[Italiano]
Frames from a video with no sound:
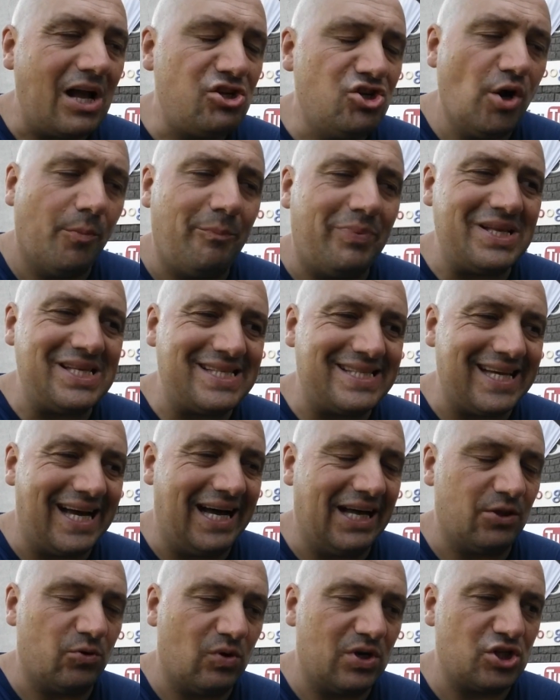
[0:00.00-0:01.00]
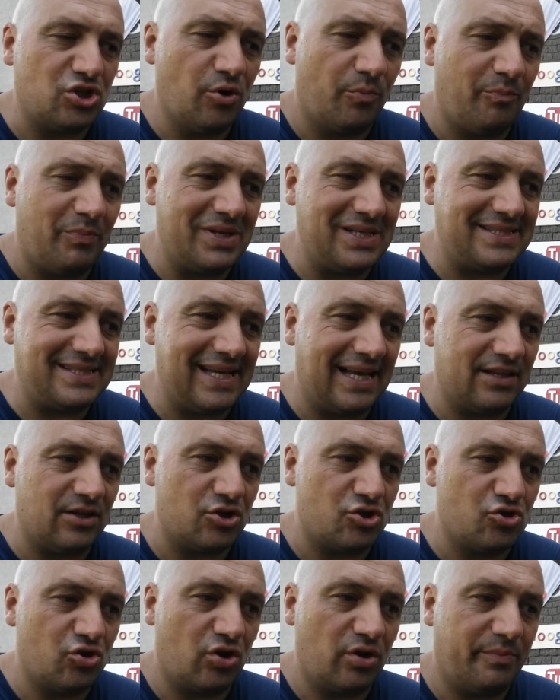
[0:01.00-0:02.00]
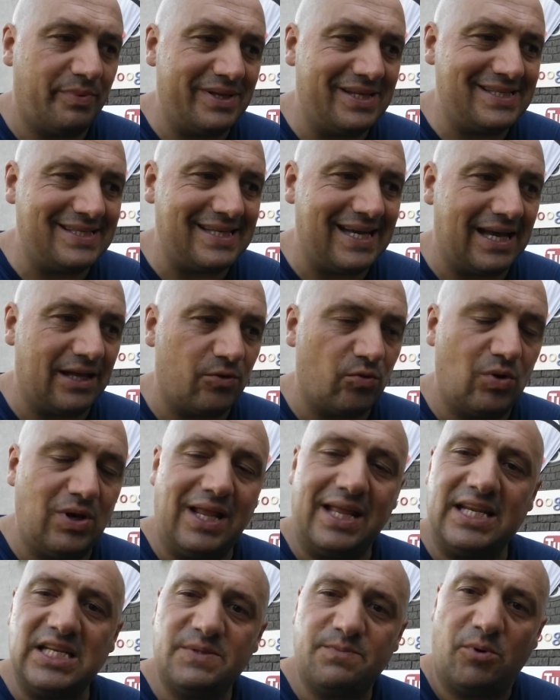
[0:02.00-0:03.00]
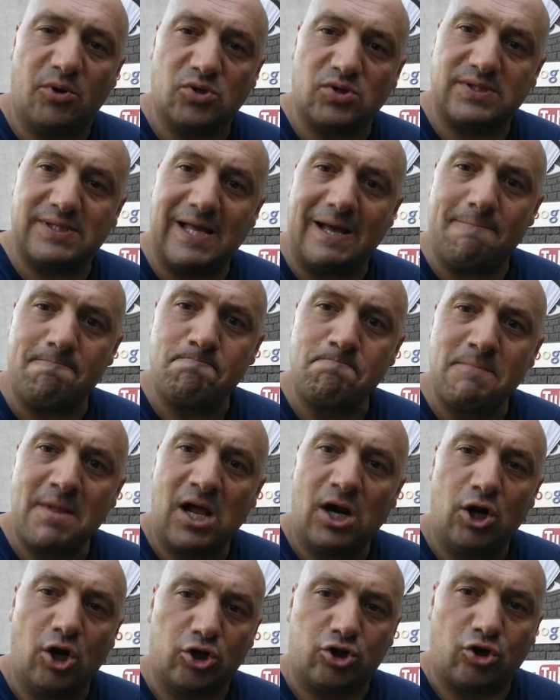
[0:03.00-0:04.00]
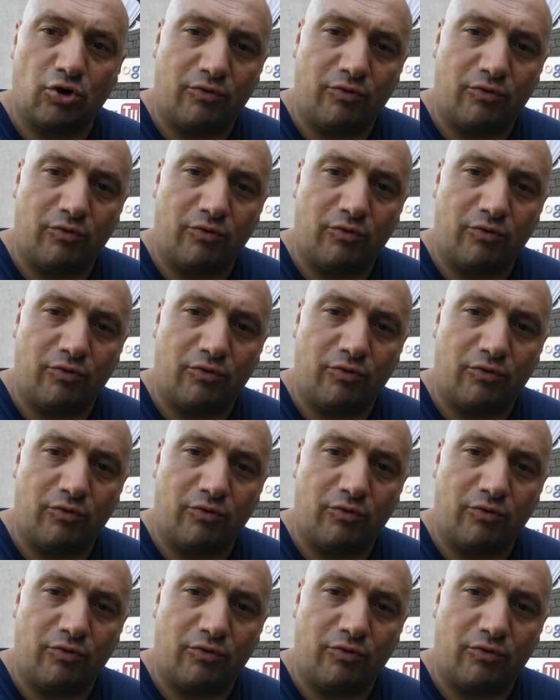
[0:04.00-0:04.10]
Ci ho pensato e eh, ci ho pensato e ci ho ripensato e la risposta l'ho